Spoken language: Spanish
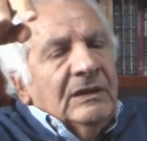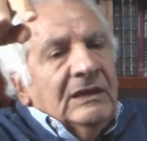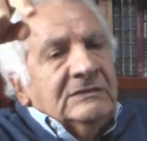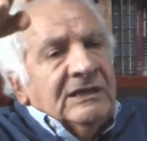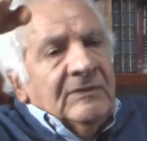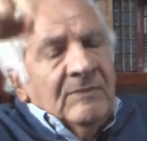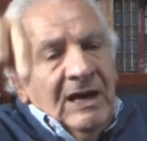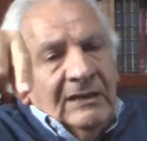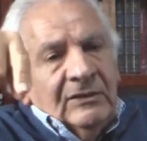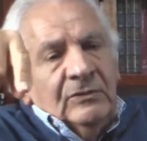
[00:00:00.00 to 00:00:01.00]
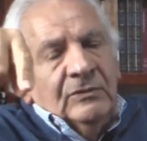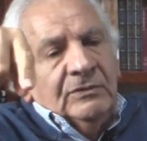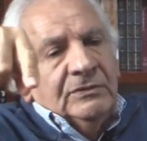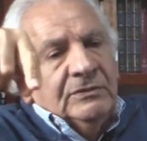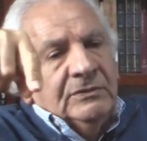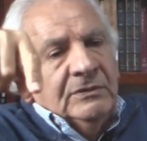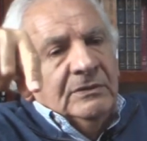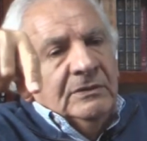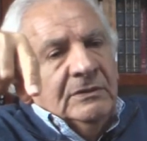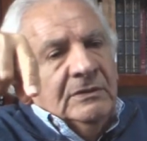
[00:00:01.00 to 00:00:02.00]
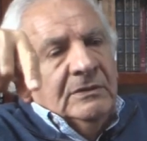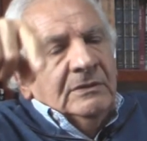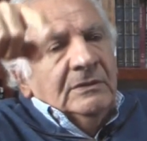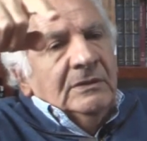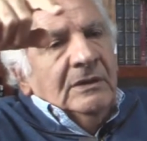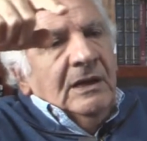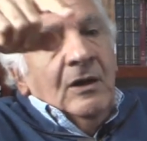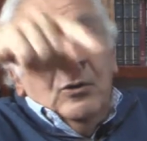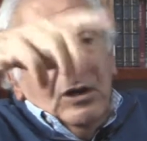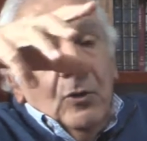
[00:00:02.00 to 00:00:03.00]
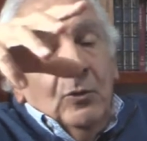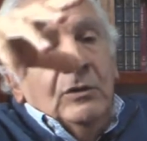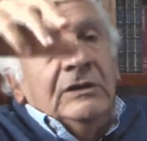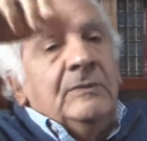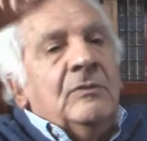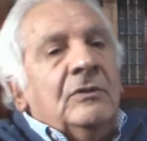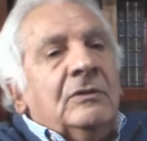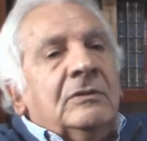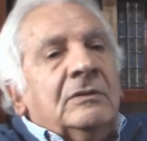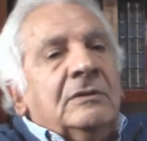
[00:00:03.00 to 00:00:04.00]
a San Marcos, ahora último,